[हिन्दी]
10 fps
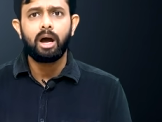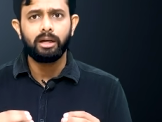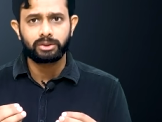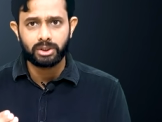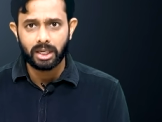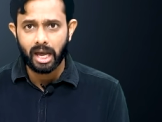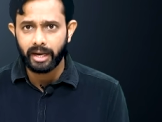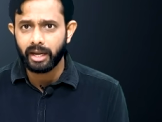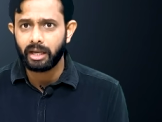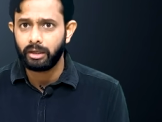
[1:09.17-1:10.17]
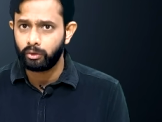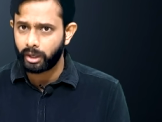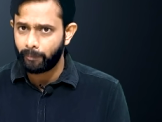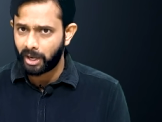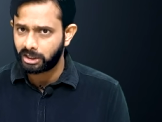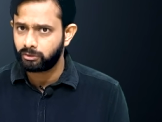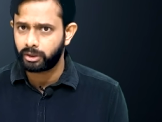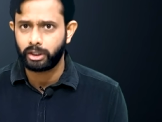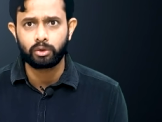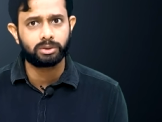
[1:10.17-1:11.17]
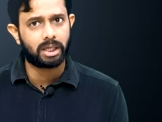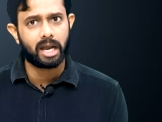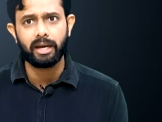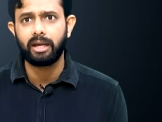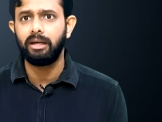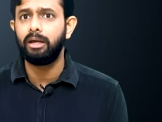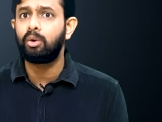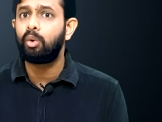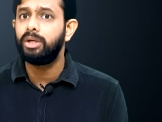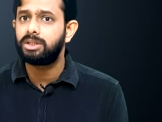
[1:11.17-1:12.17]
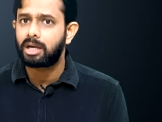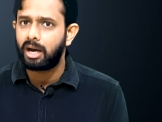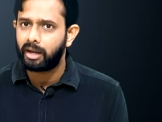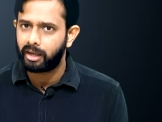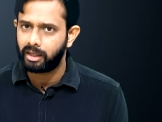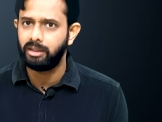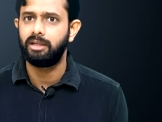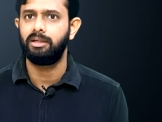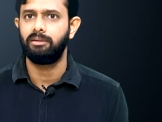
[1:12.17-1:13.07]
जलाने के लिए उनके पार्थिव शरीर को जलाने के लिए कोई जगह है ही नहीं